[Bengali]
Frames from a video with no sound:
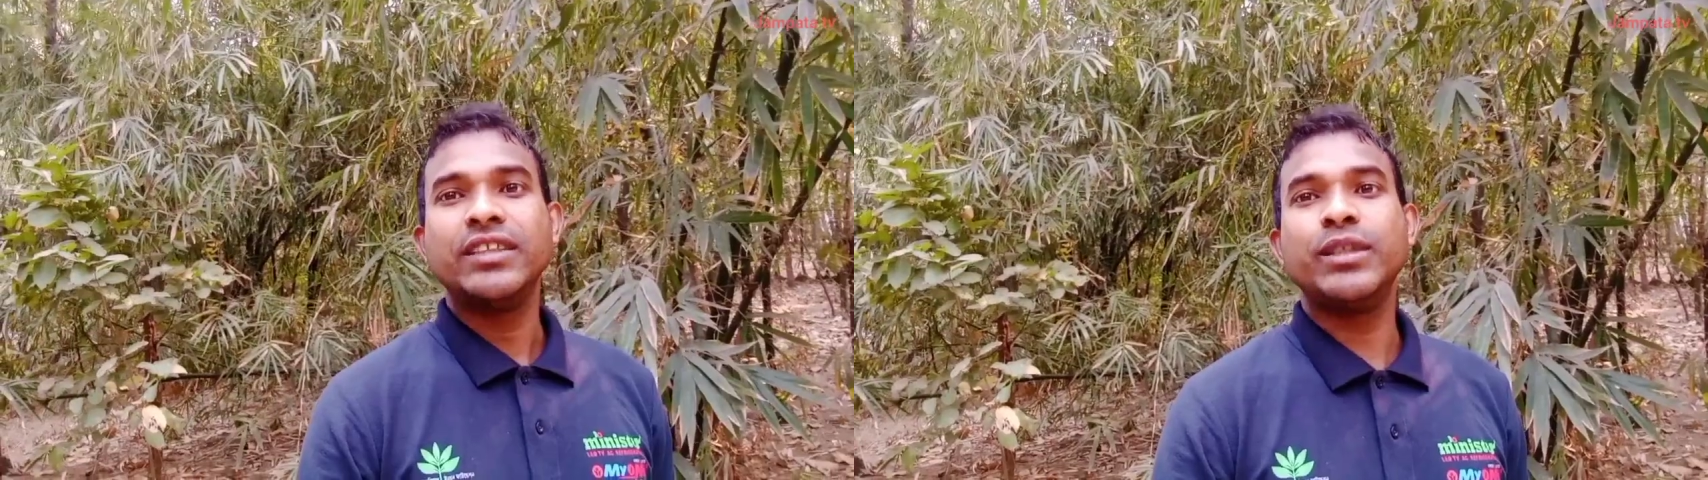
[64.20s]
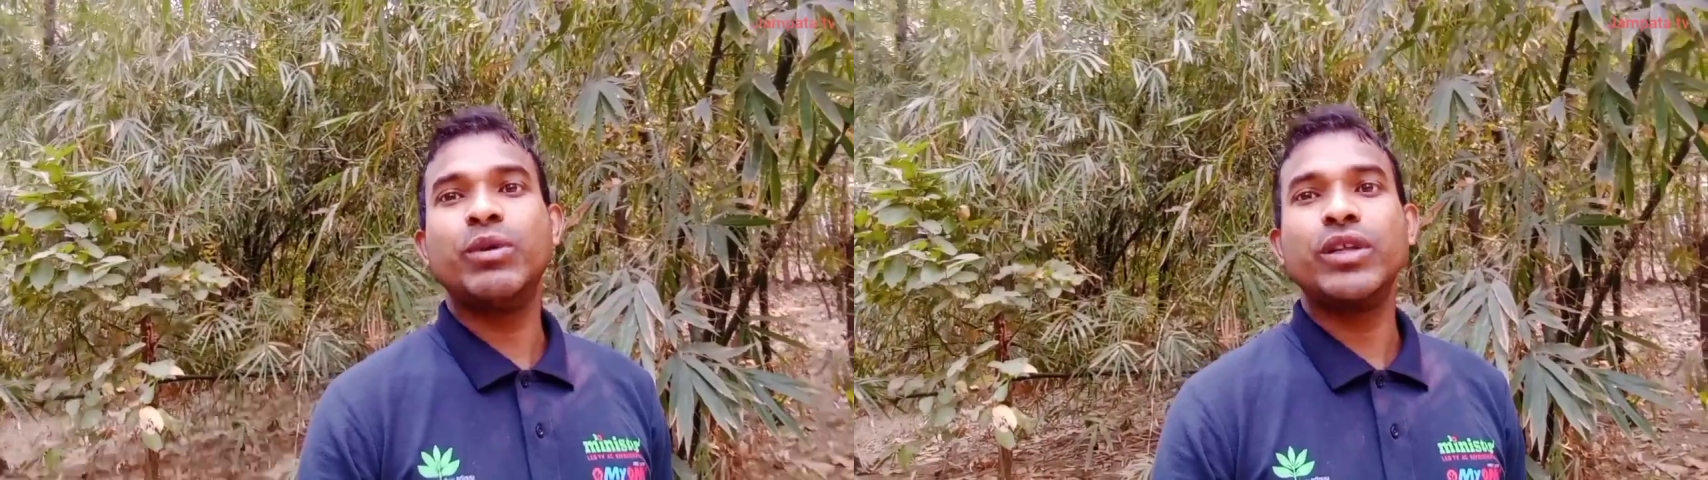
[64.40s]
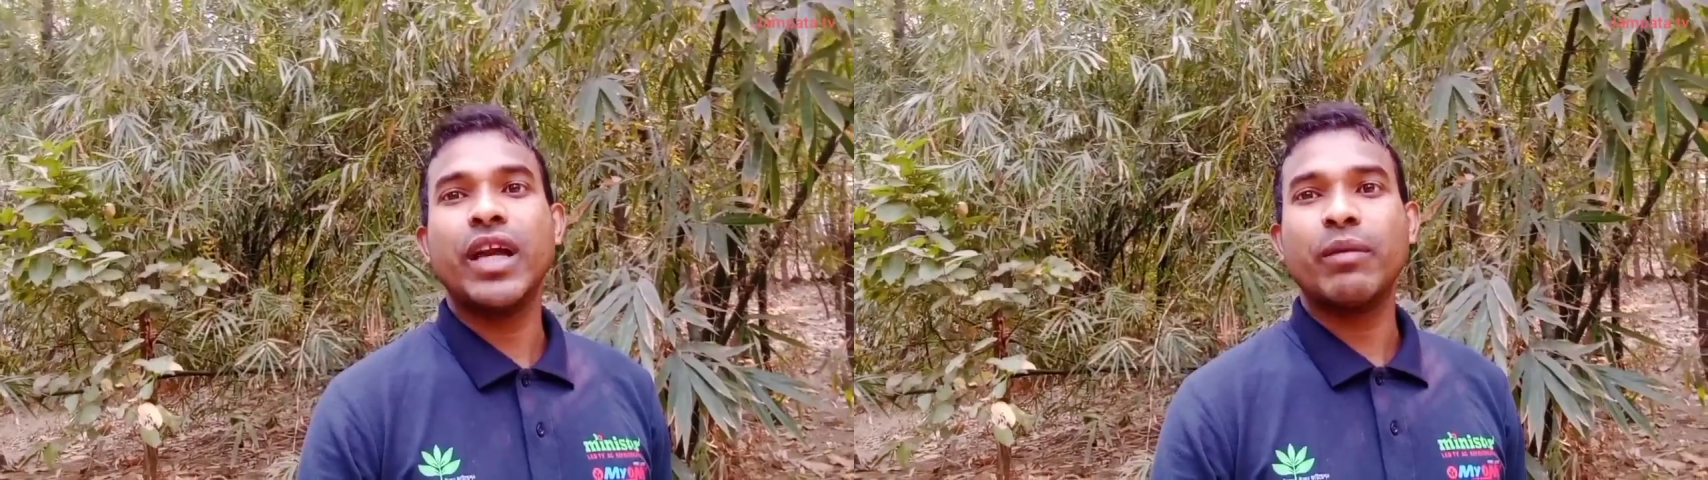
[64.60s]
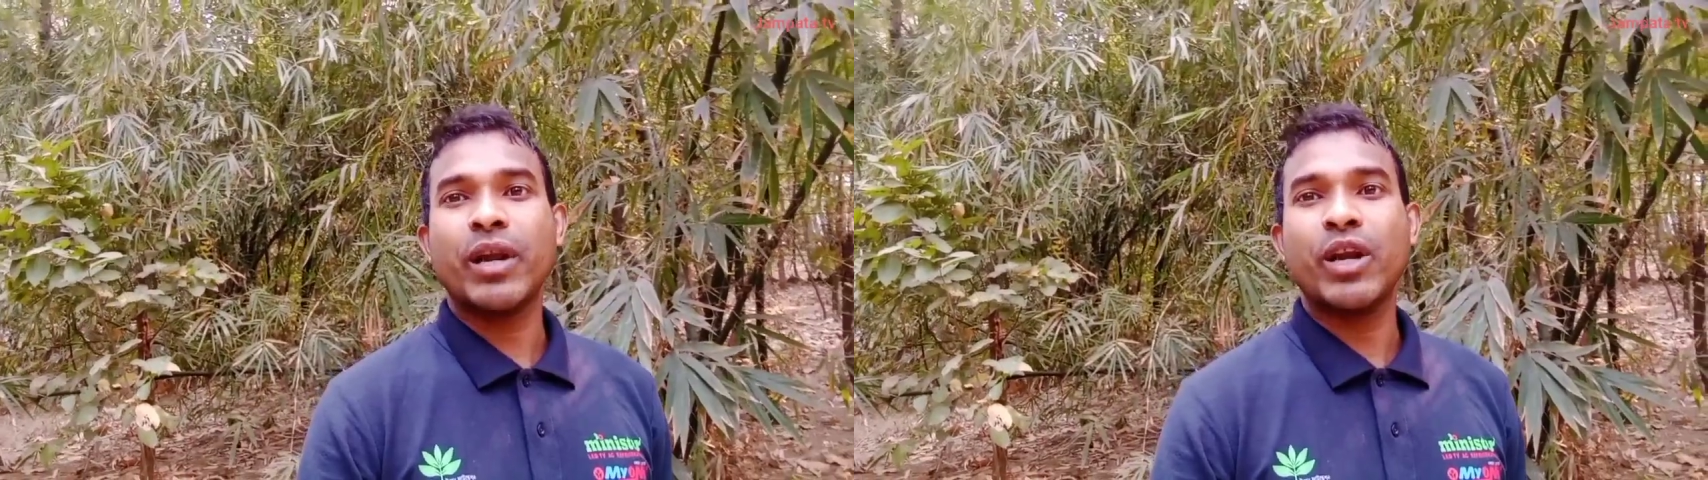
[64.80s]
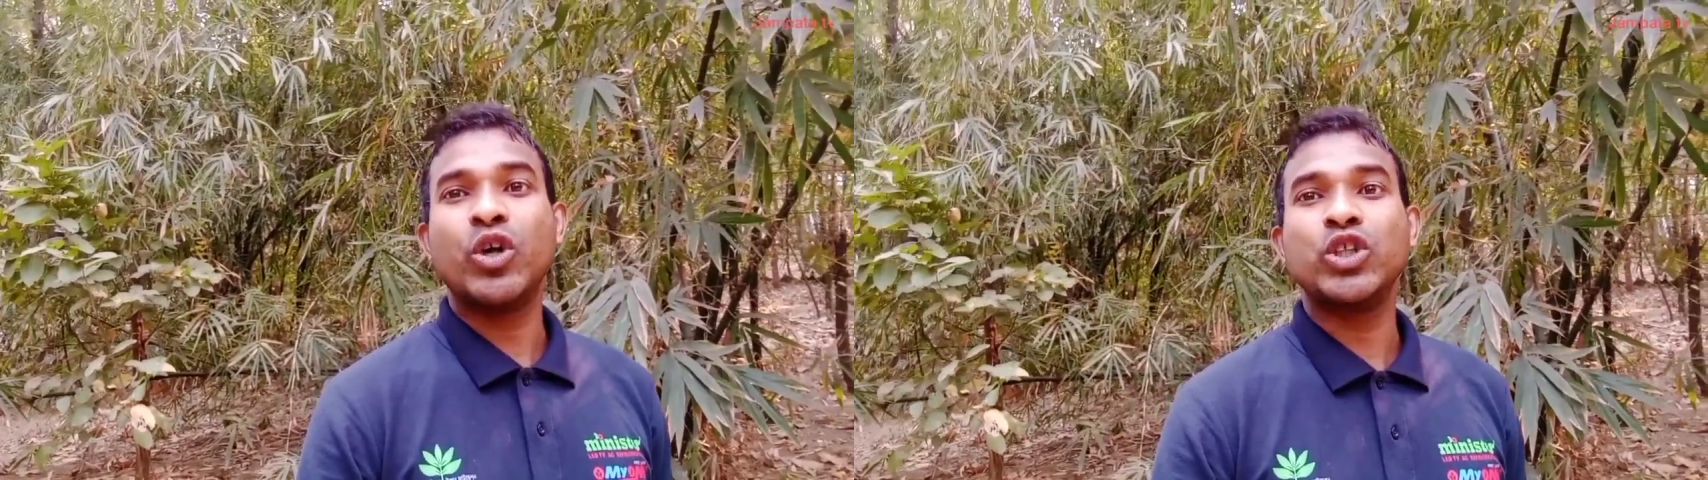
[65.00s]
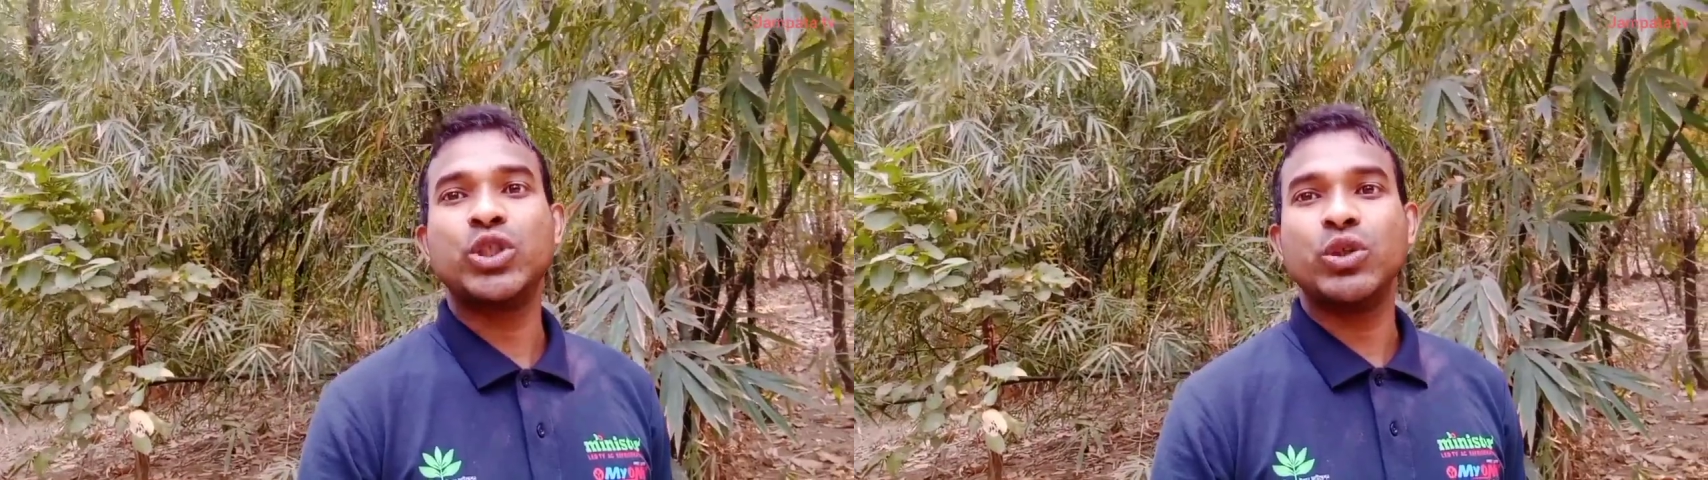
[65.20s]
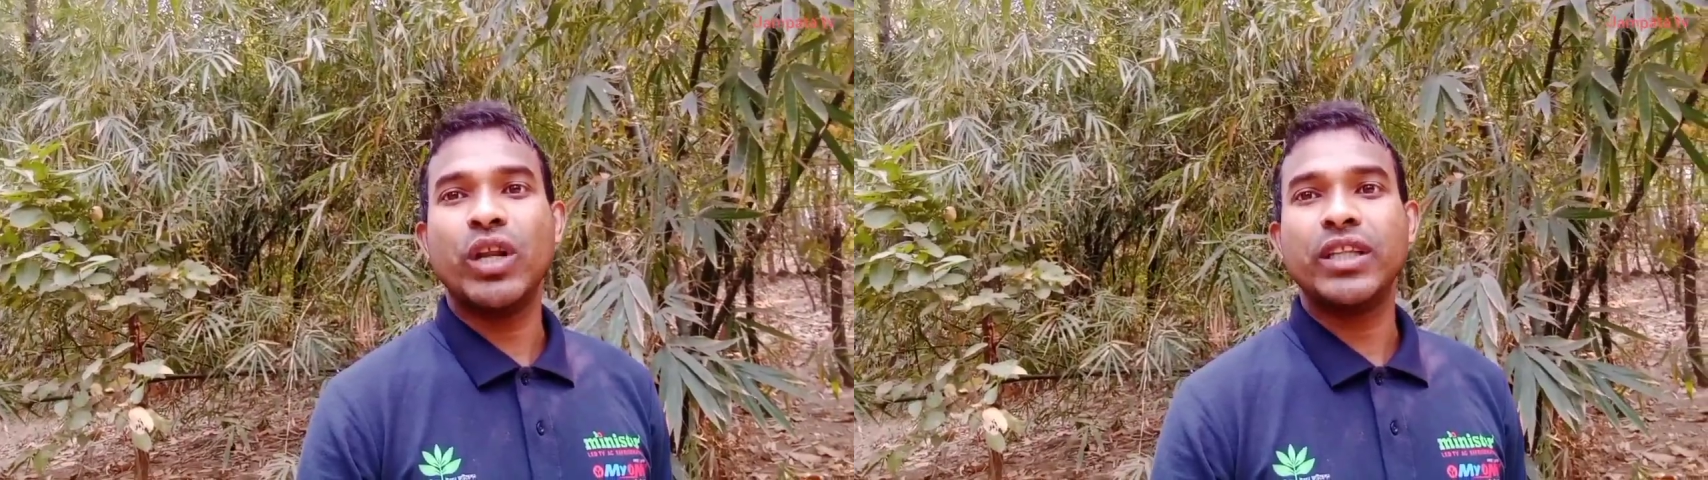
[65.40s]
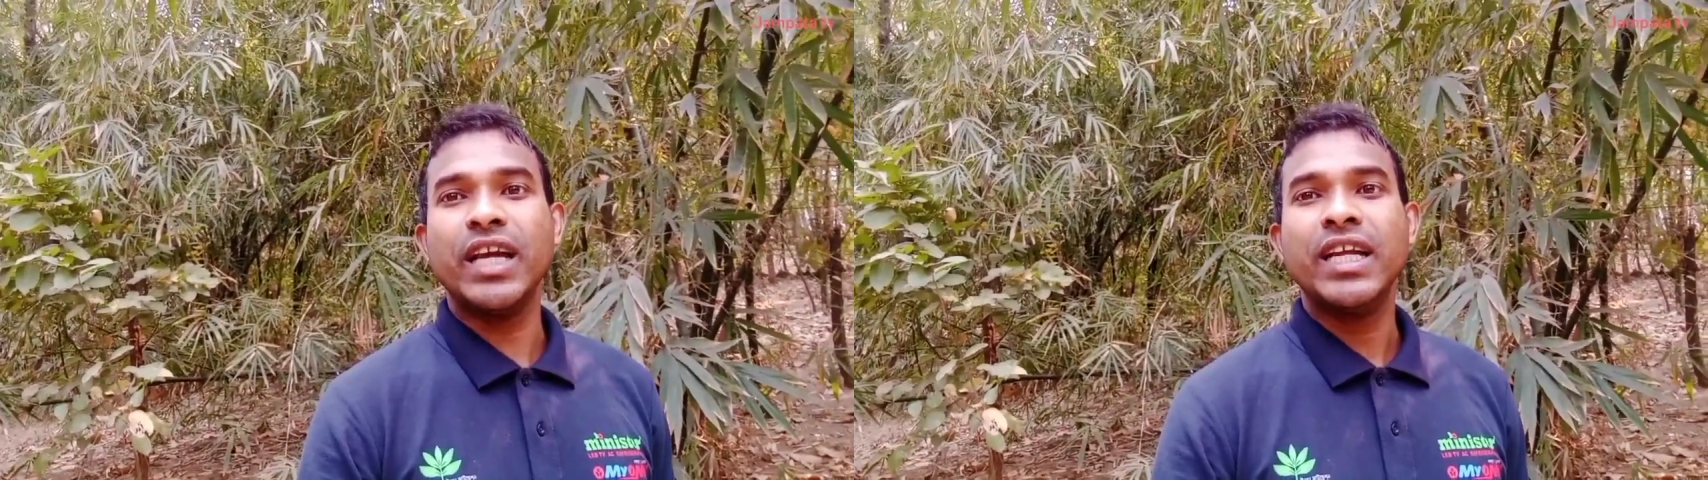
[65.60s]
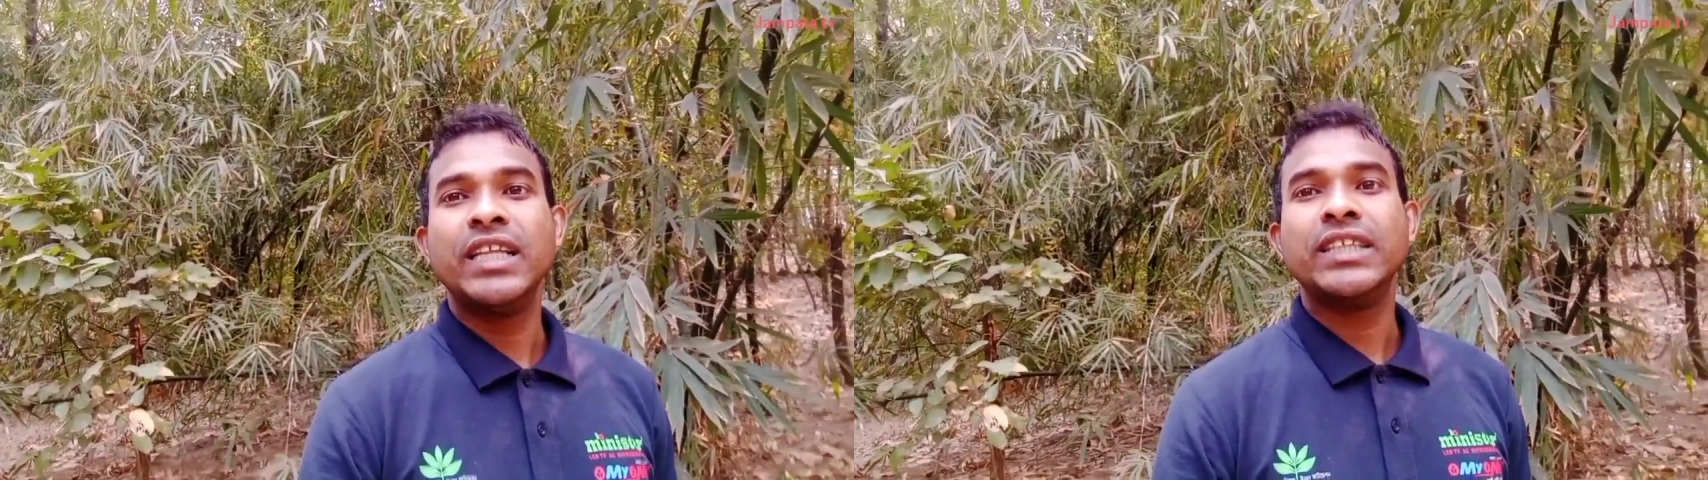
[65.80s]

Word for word: জীবনটা একবারে নষ্ট করে দেয়